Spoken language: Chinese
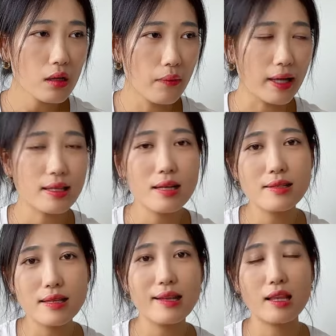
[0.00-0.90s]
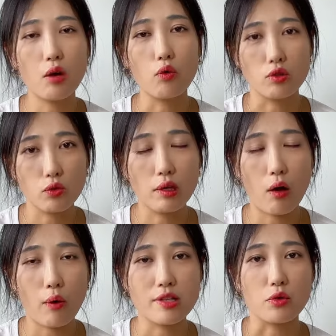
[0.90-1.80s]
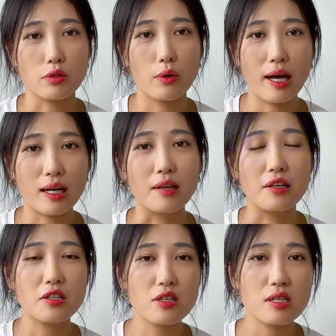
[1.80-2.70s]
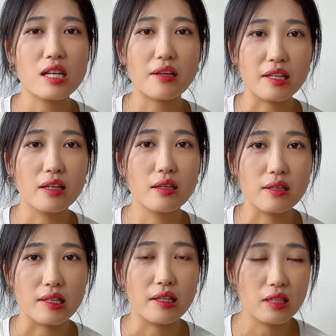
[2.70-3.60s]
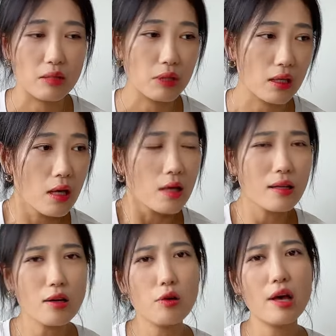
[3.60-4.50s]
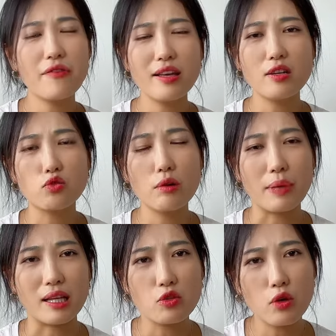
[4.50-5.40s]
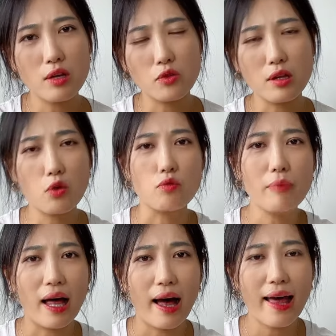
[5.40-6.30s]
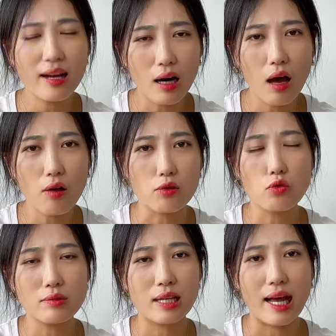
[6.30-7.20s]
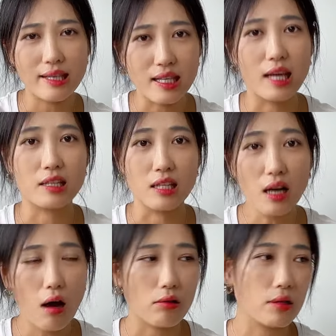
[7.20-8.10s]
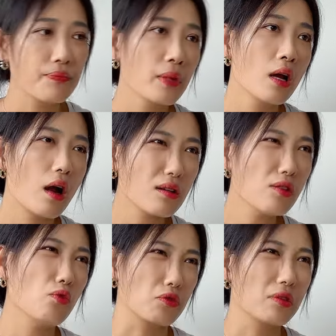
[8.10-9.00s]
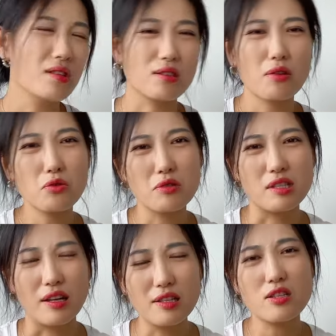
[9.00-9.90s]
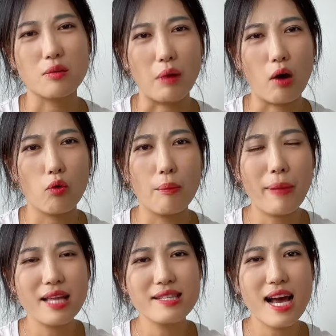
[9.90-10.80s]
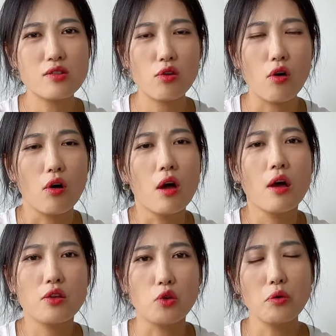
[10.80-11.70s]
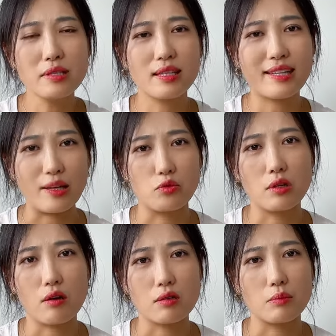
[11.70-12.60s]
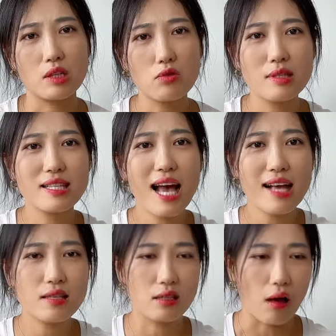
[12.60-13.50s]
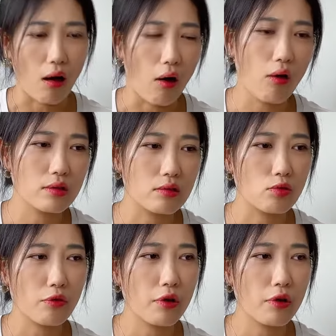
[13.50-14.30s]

是吧？但是现在呢，我如果要换手机的话，肯定是上一个一个 T B。但是后来发现说把它上传到云盘 iCloud 用起来也挺好的。而且我觉得，你知道，就是人是什么？我搬家之后，尤其感觉到什么呢？就是家小，你就